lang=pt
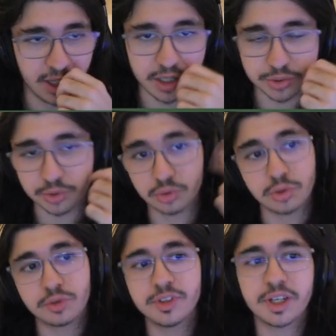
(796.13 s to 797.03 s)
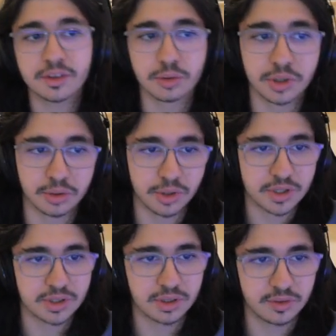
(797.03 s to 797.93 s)
É, a gente conseguiu todos os finais agora. Agora a
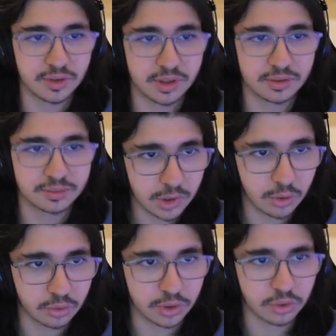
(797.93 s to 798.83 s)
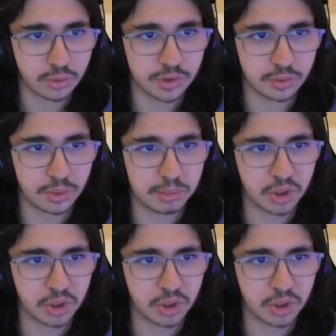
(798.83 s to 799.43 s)
gente tem que ver as outras coisas. Uma